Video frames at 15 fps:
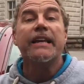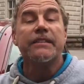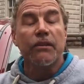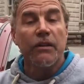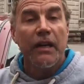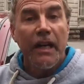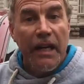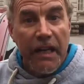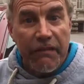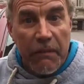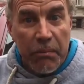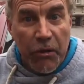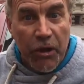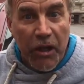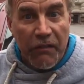Also,
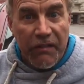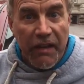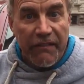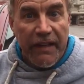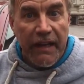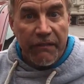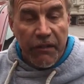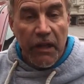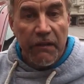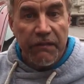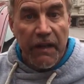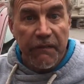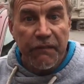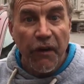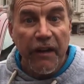liebe Bürger, wir werden auf
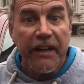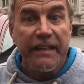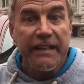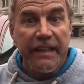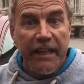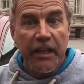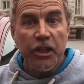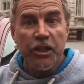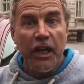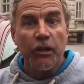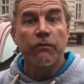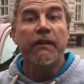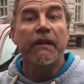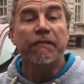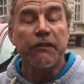alle Fälle für euch in den Ring
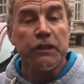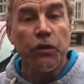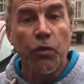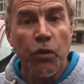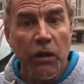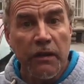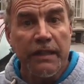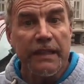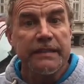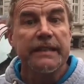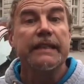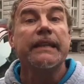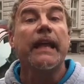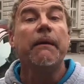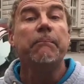steigen und werden versuchen, dass
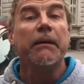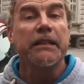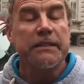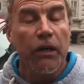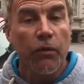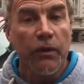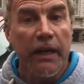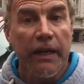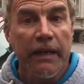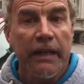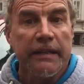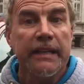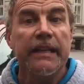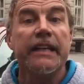den Personen,